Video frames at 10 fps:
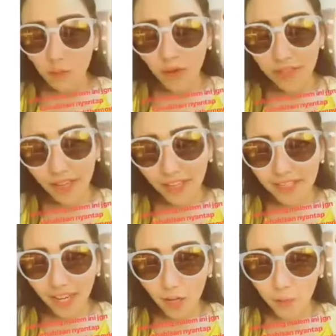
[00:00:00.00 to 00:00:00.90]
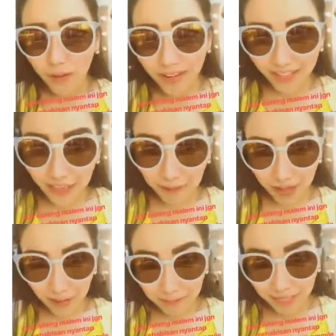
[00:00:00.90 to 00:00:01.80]
Semuanya jangan lupa datang
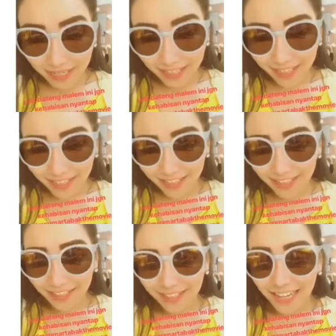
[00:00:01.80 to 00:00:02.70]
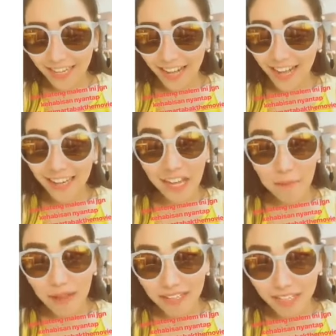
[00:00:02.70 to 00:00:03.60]
malam ini ke daerah
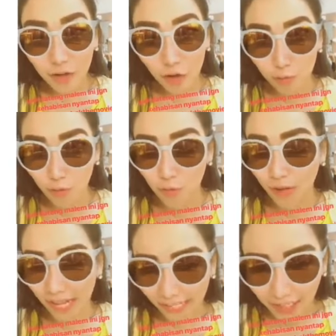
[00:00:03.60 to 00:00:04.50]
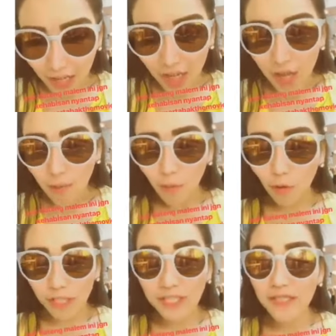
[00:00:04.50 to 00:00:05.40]
area parkir Gor Bulungan.
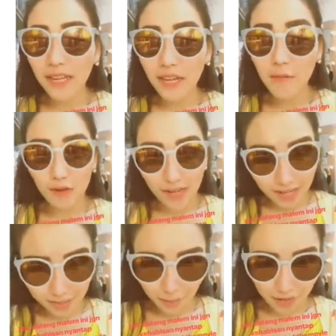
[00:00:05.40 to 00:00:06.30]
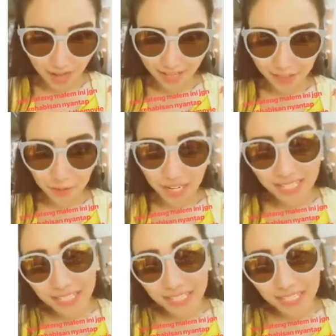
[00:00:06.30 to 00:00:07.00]
Pokoknya di sana Mona dan Soga akan